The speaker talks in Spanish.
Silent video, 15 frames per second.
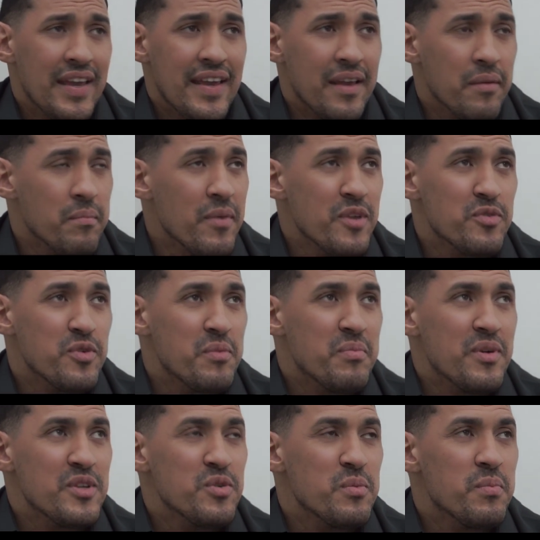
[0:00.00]
Inmenso,
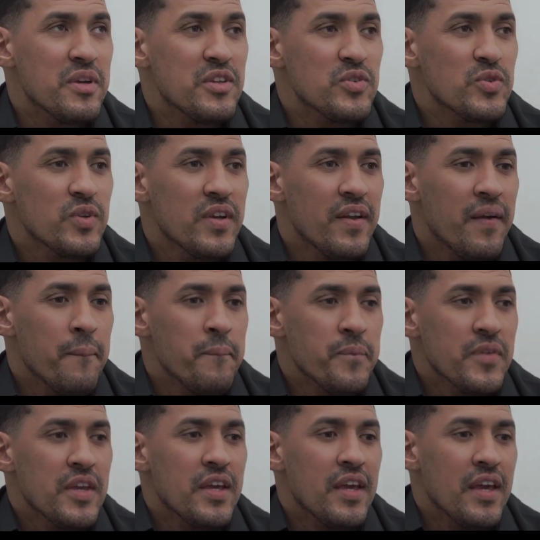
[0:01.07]
inmenso, inmenso.
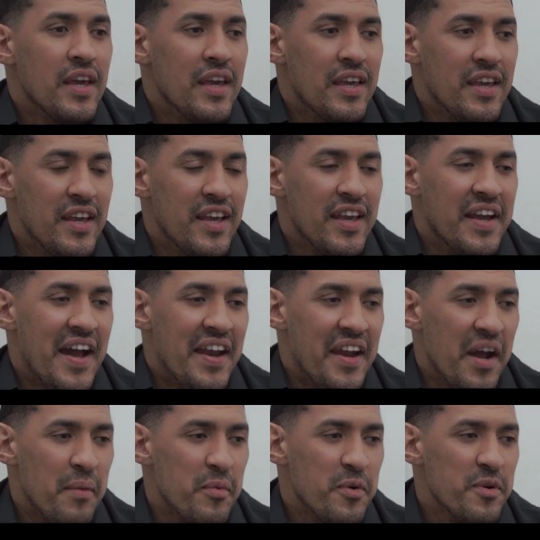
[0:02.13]
Y
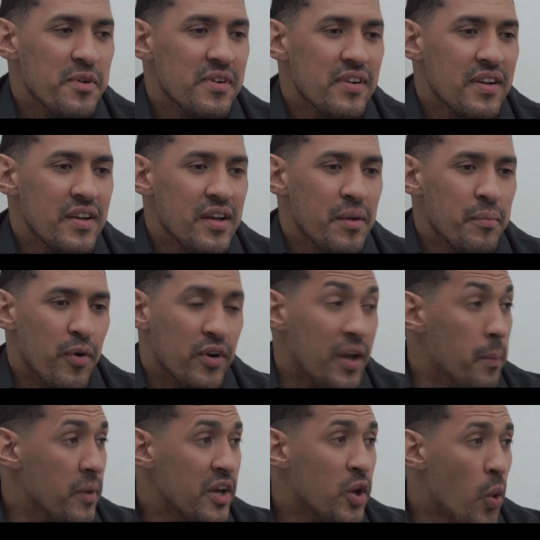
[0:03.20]
ganamos
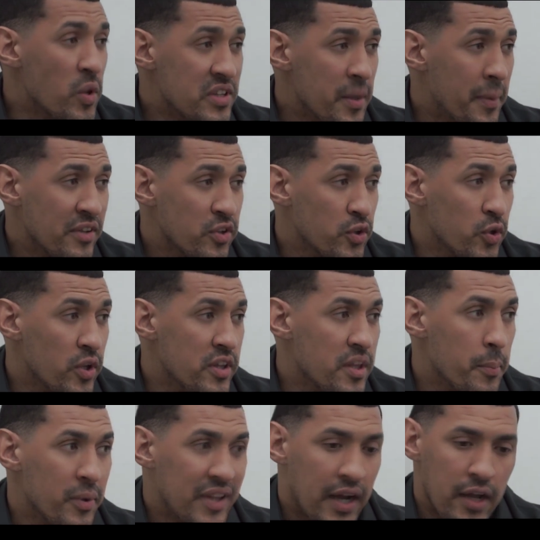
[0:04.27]
porque Miskovic se pasó todo el
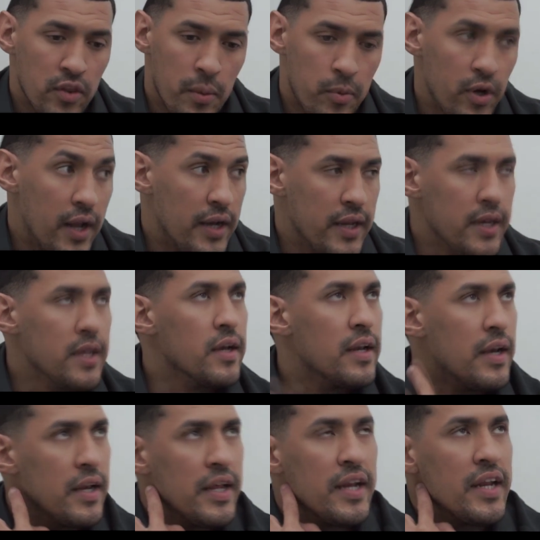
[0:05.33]
tiempo atacando por la línea.
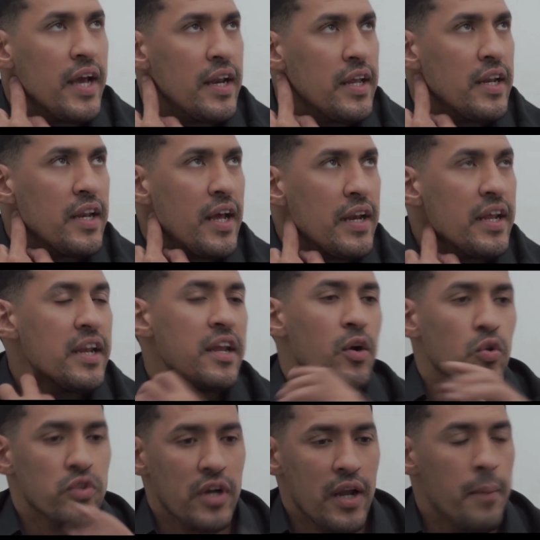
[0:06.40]
Línea, línea, línea,
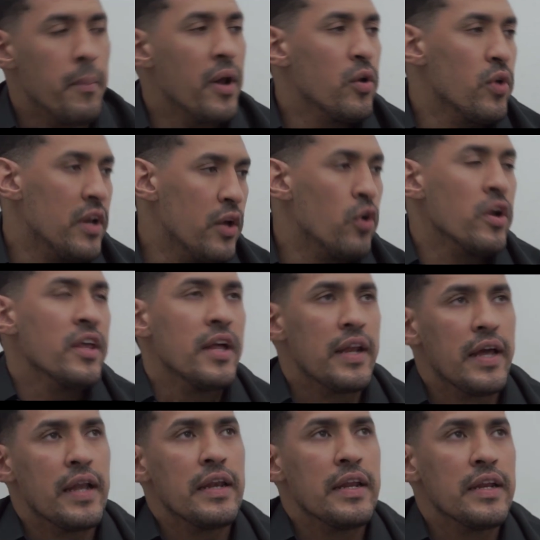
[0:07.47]
contra las manos de León y de
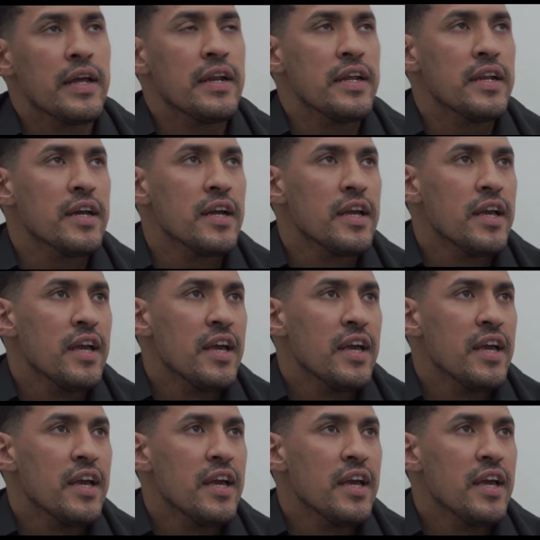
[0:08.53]
Leal. Línea, línea.